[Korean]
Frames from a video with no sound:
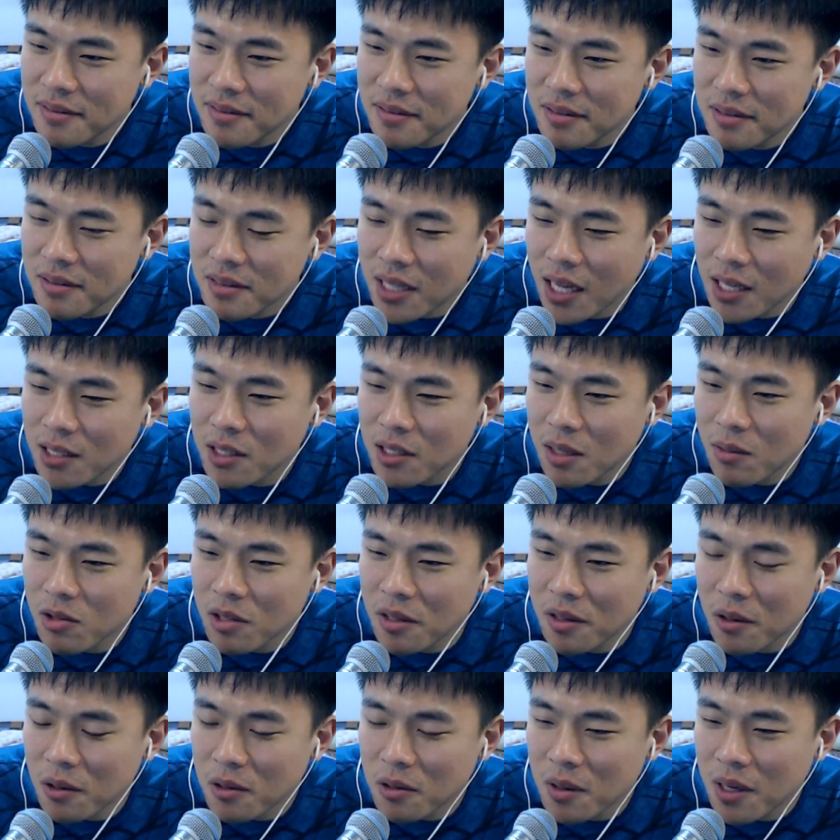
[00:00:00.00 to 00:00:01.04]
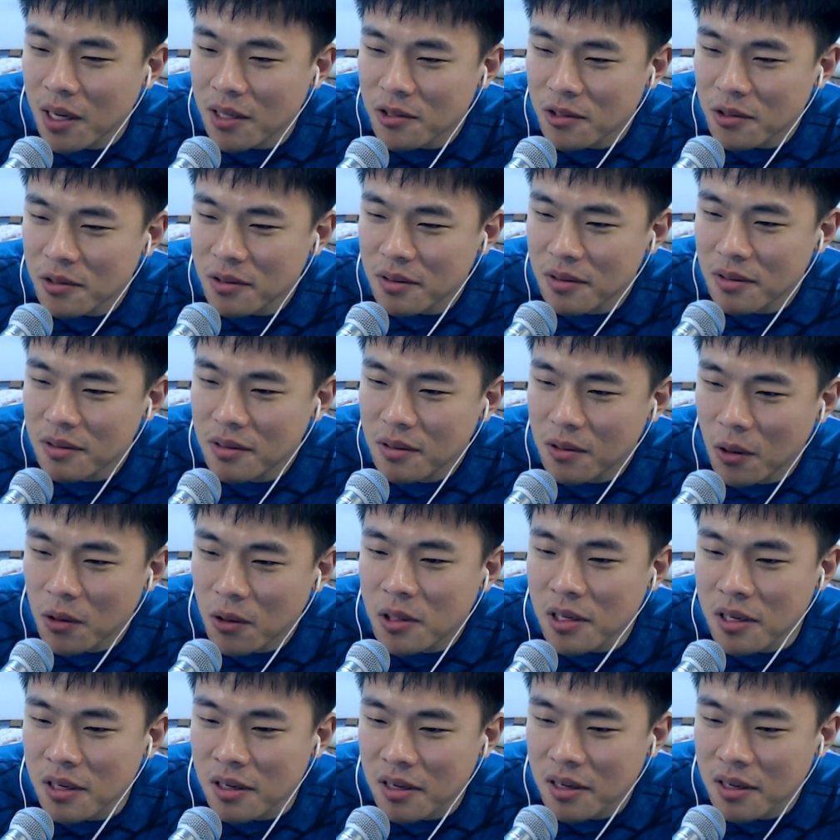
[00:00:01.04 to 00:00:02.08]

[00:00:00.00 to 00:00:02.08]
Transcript: 다 쳐다볼 텐데 어떡하죠? 어딜